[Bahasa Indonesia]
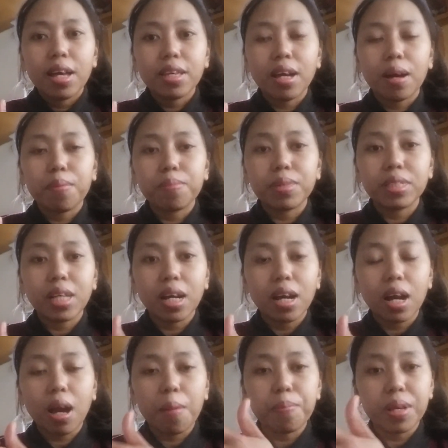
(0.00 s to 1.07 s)
yang
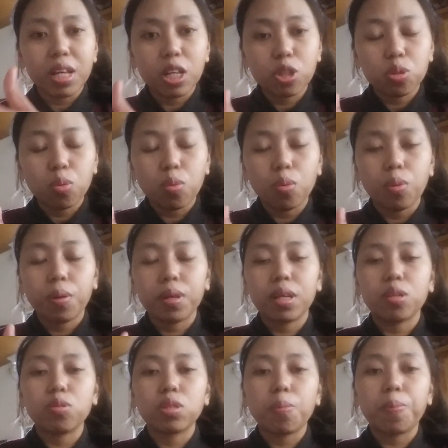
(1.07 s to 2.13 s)
menjaga kambing itu
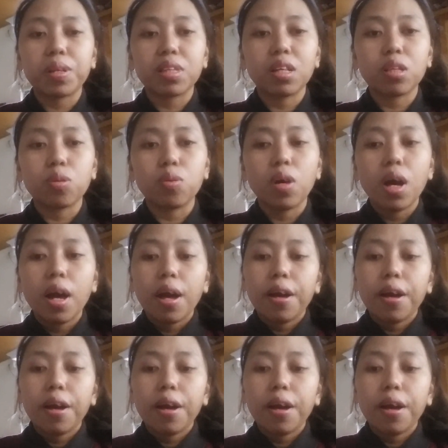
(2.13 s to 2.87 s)
gitu seperti itu